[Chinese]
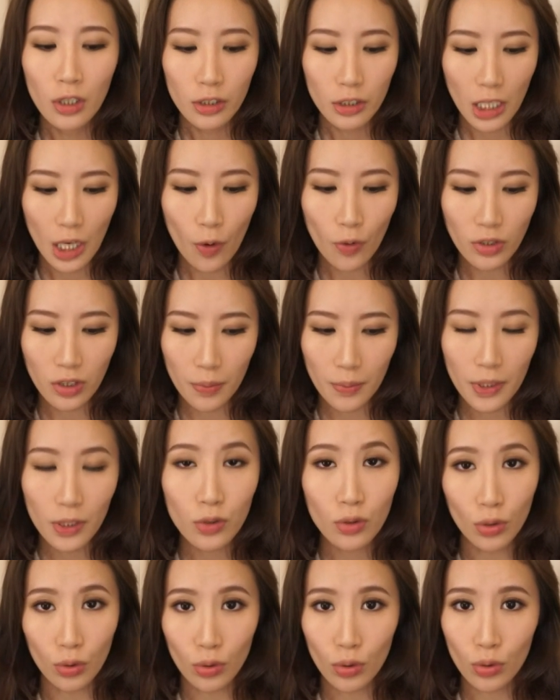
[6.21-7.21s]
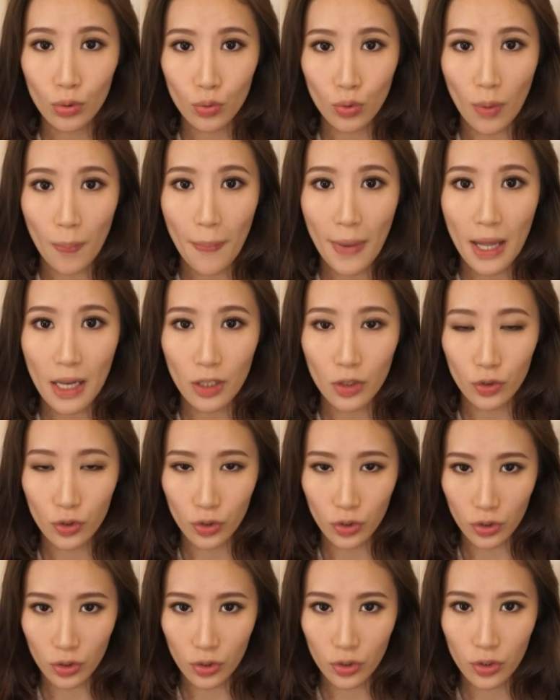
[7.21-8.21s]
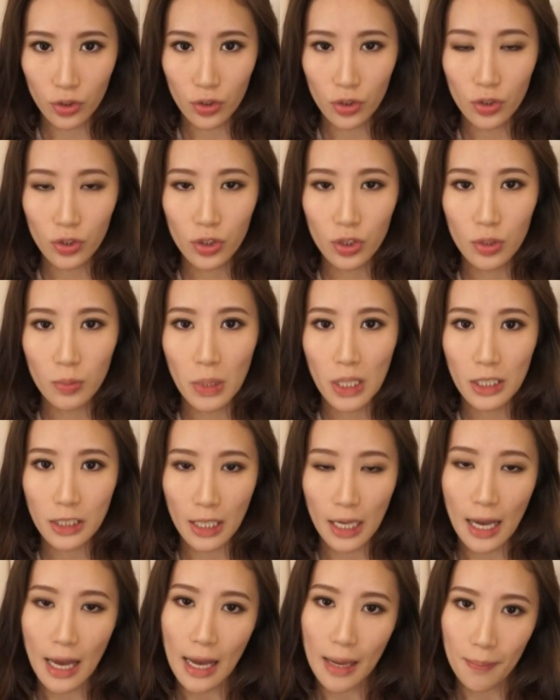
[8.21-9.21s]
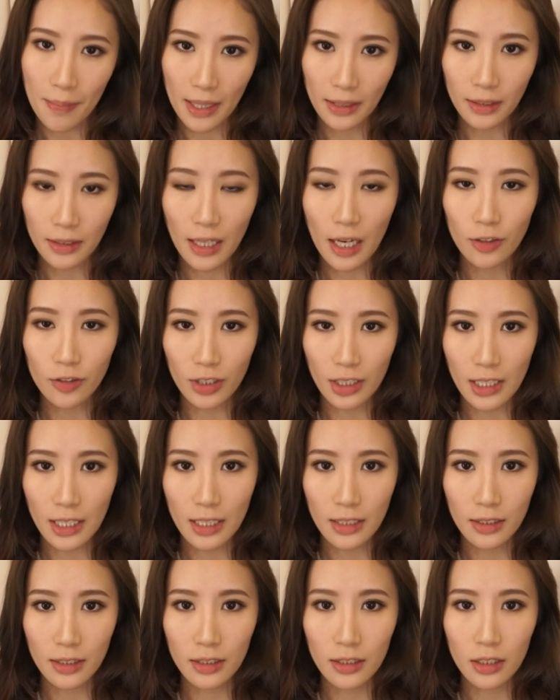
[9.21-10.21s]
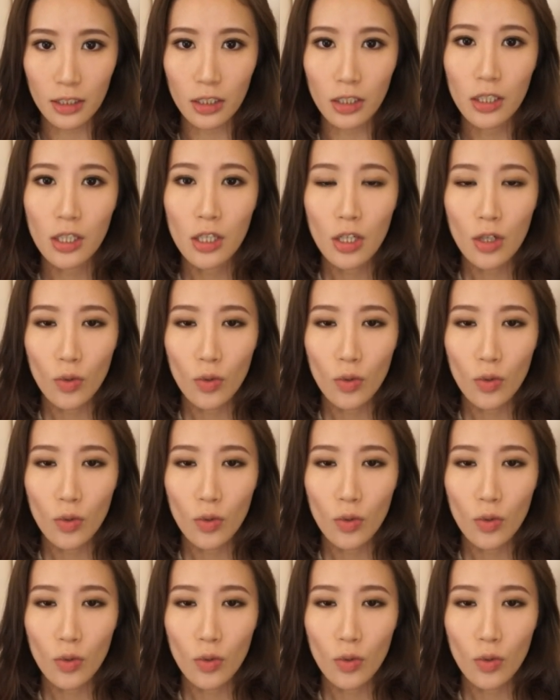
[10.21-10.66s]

那我这边总共准备了十支市面上还买得到的颜色。